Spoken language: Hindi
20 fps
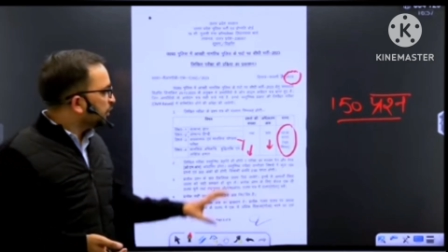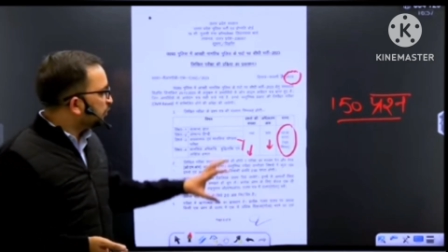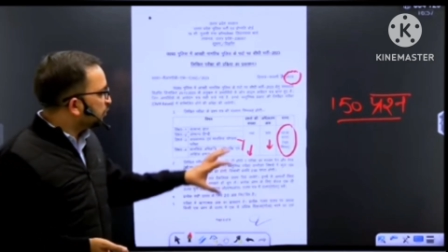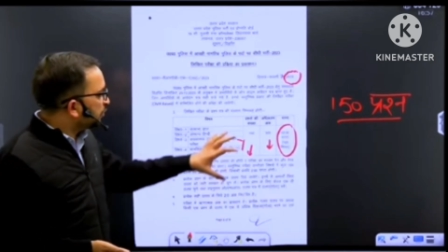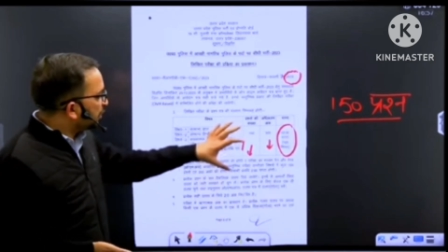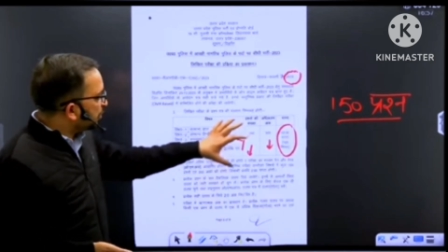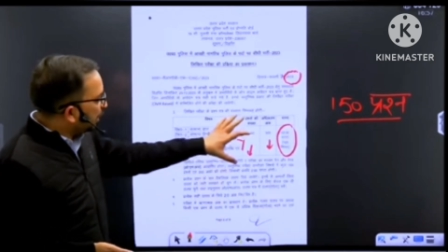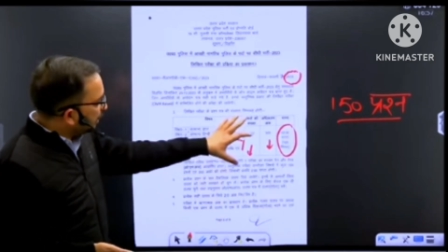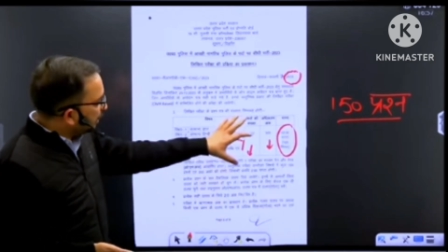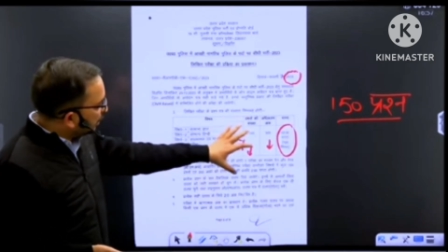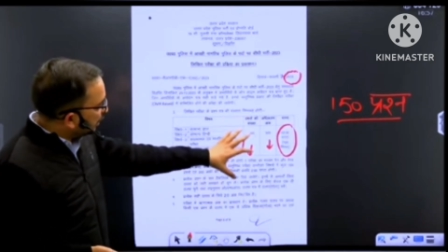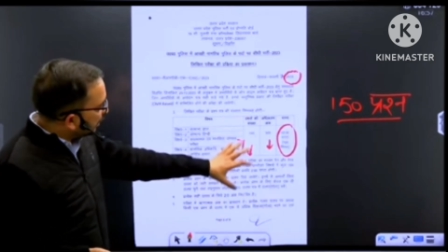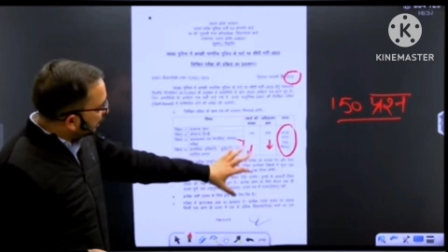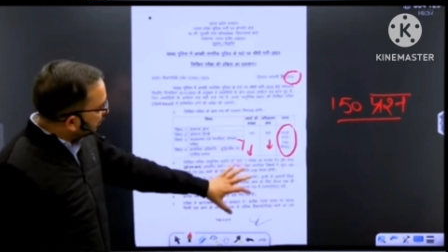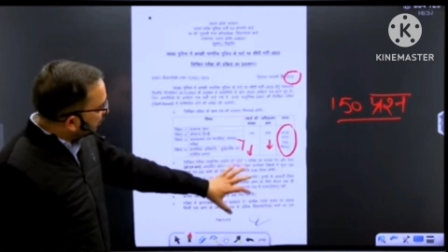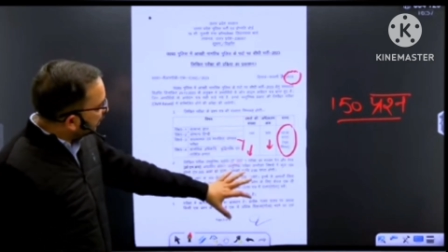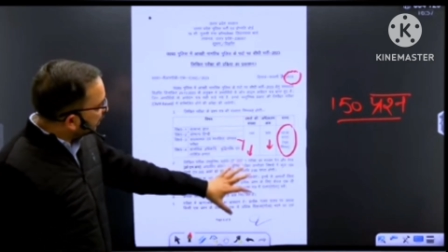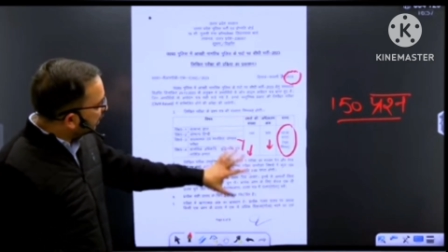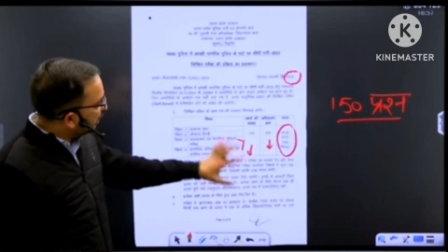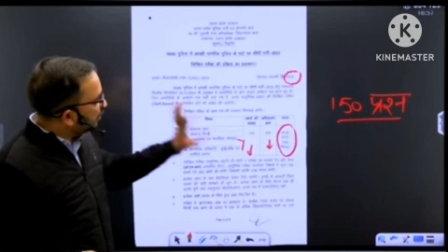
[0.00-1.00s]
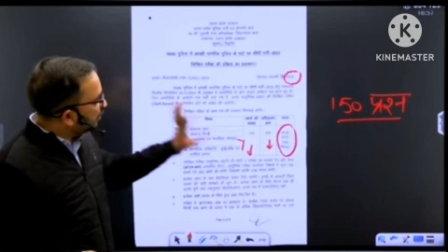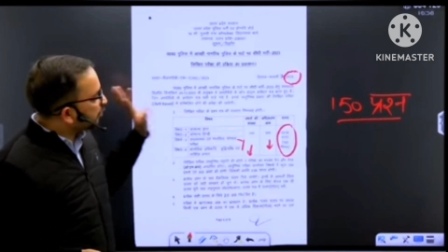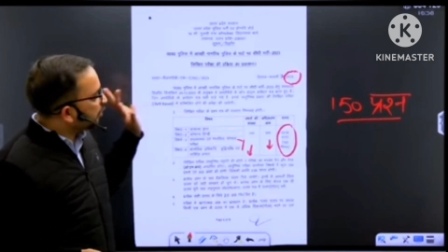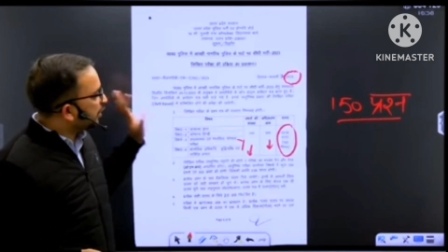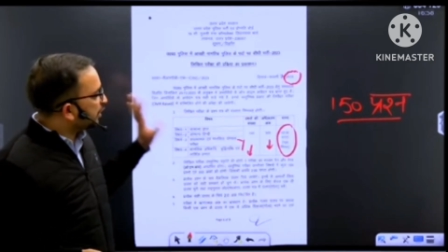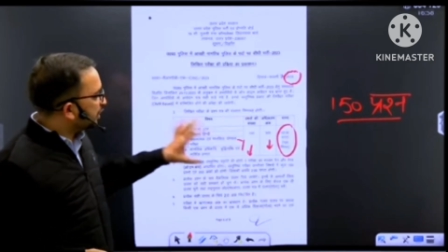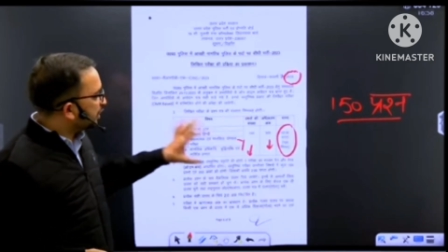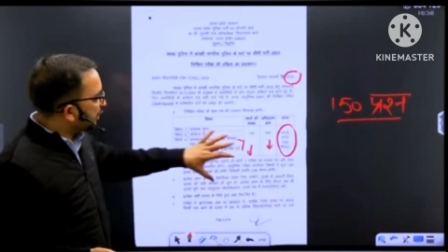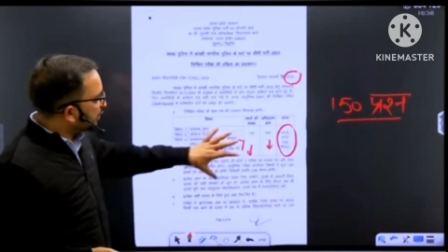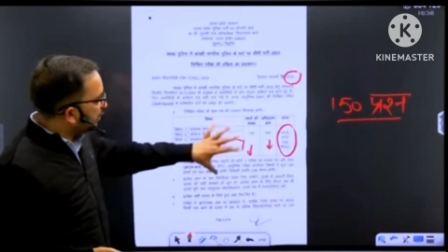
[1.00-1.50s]
तो उससे बेहतर है कि भैया
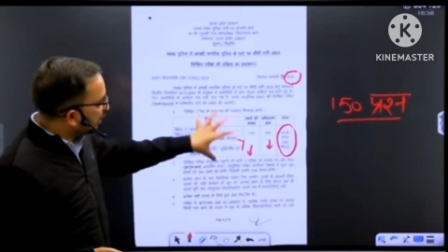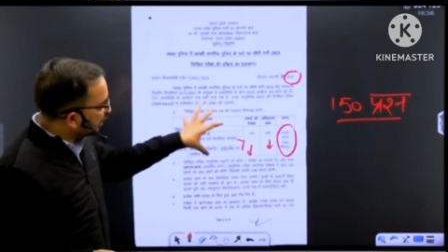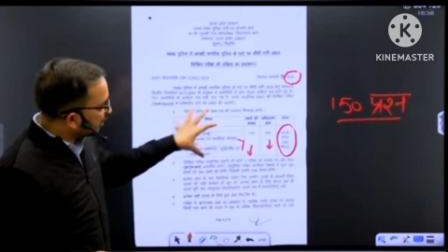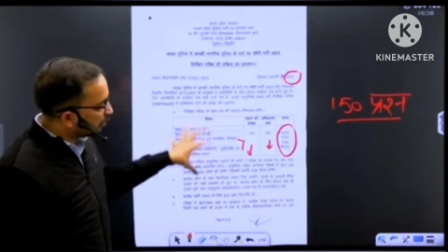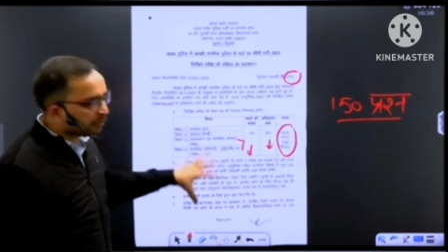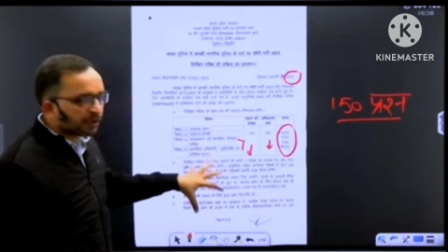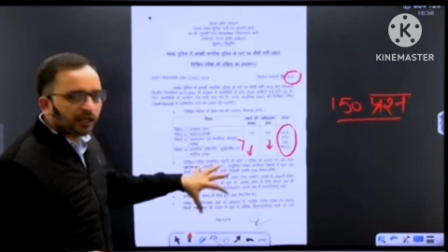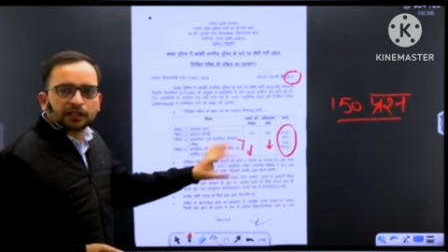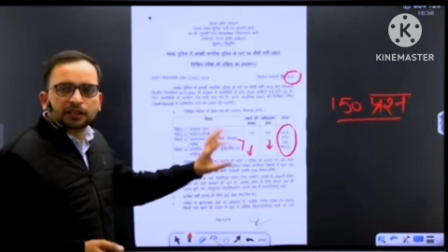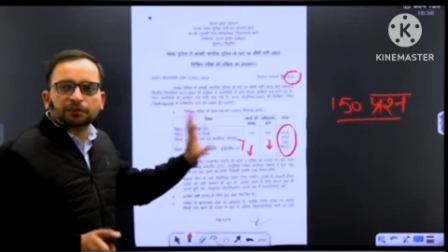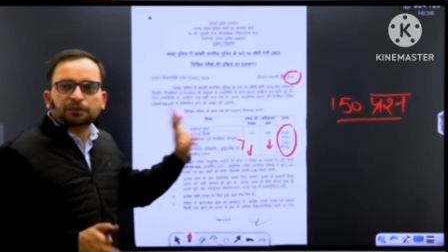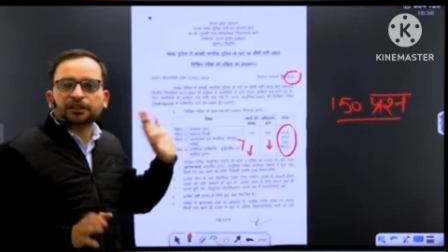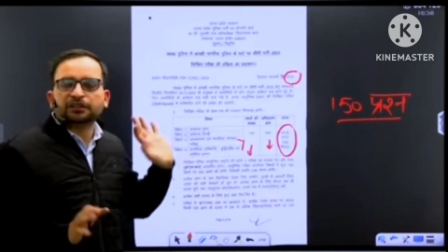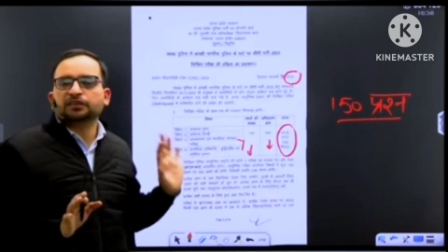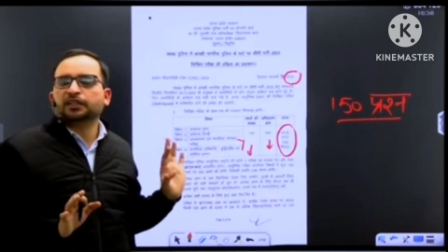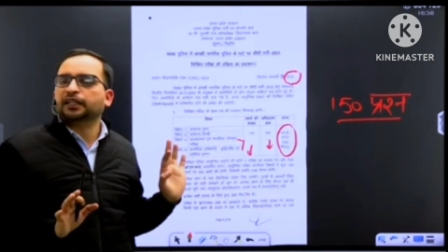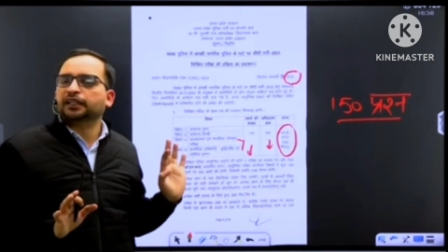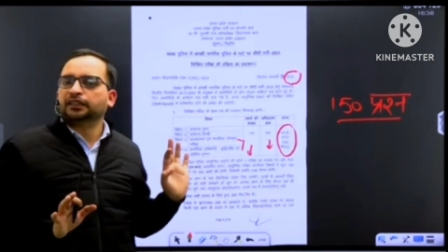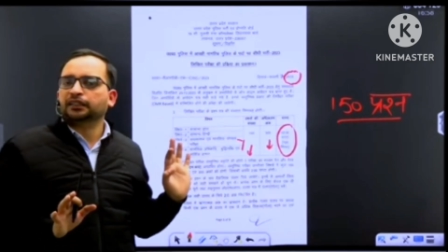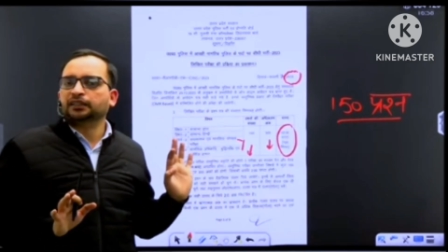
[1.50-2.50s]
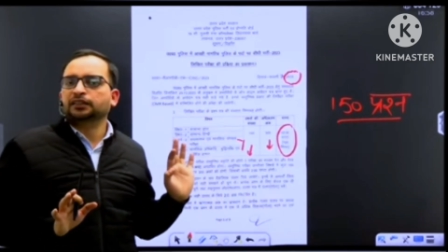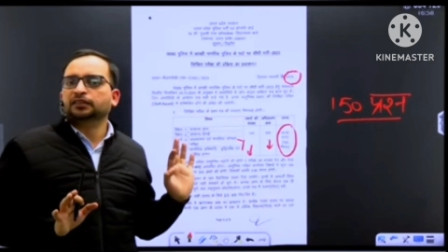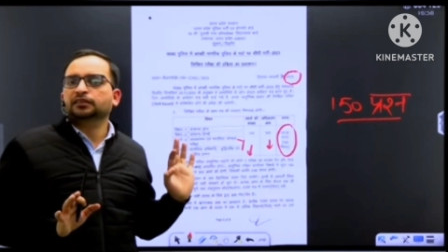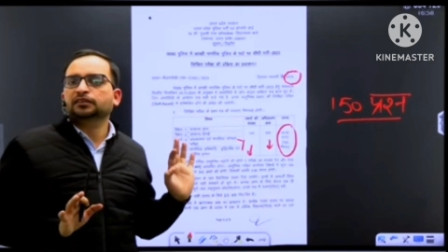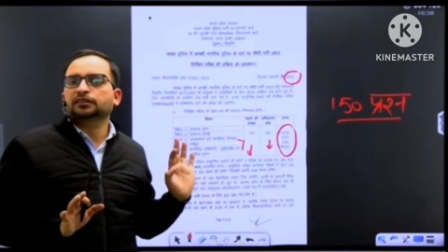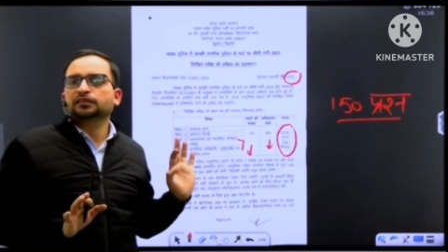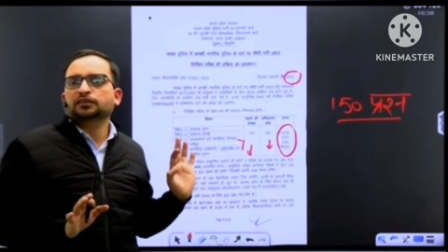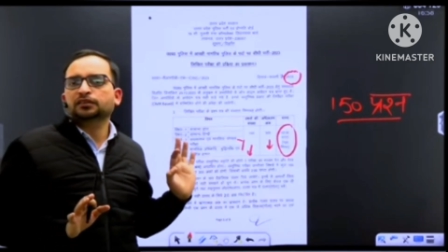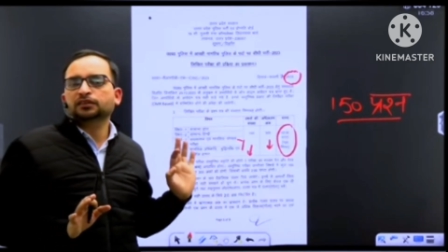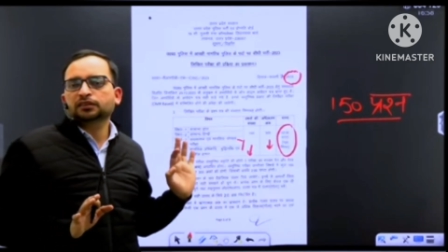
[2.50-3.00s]
डेढ़ लिख दिया सारे में मिला के प्रश्न आएंगे
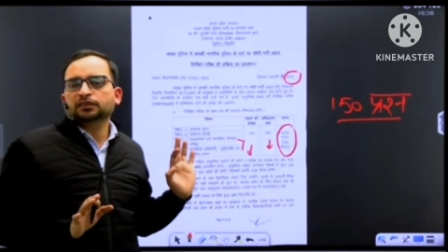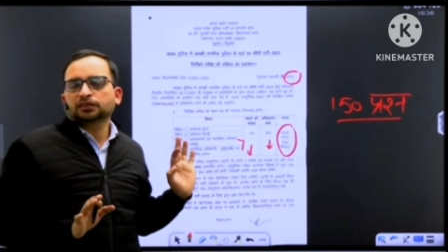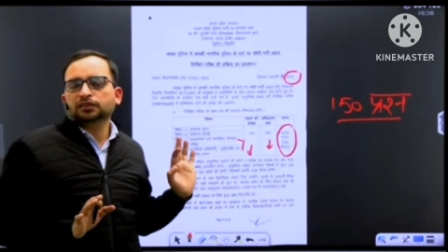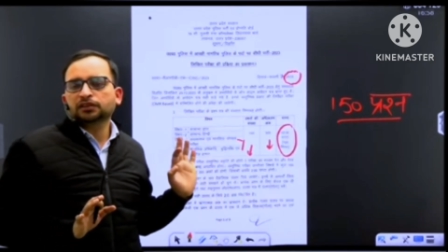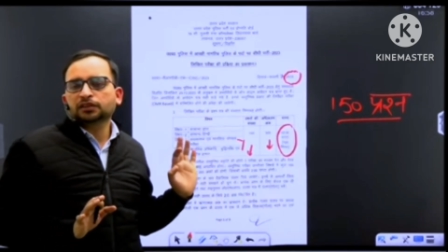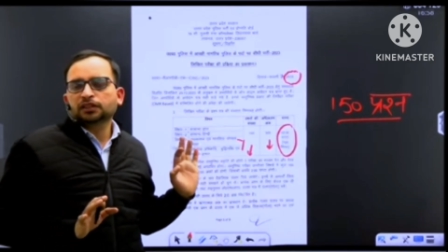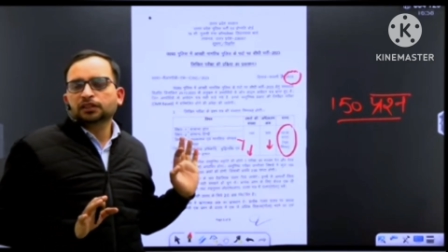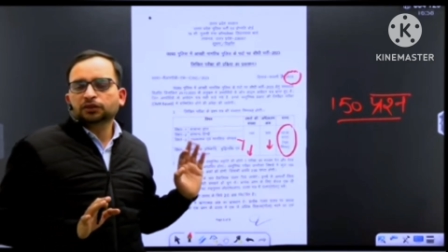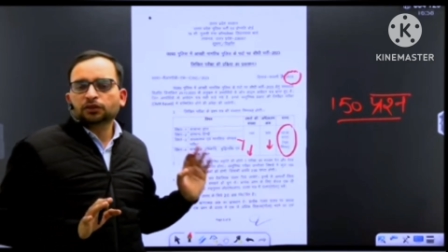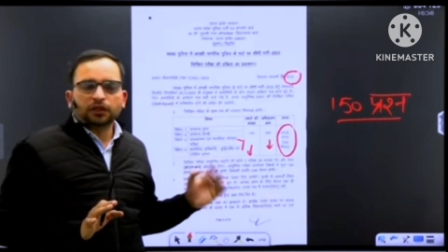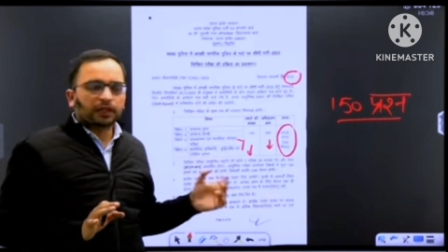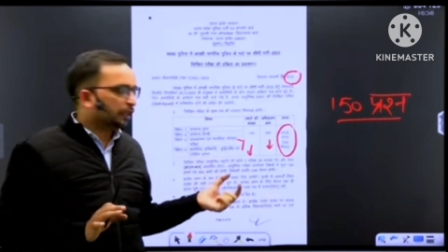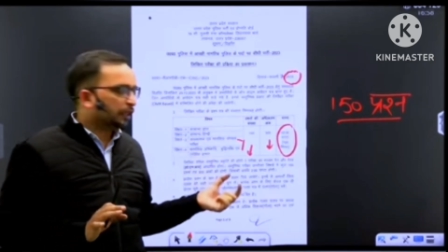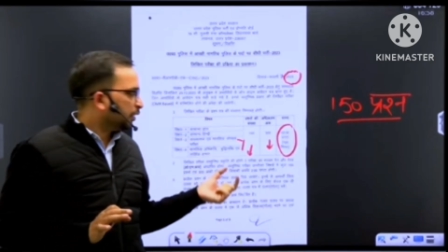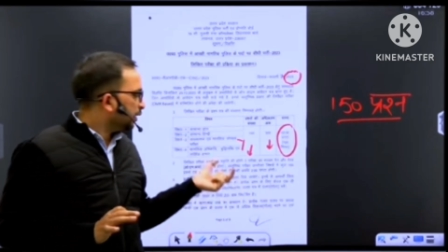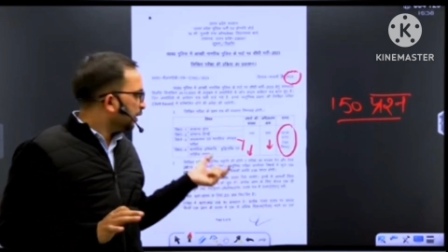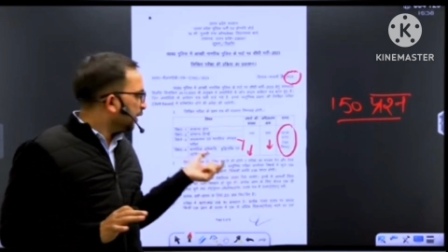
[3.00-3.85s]
क्योंकि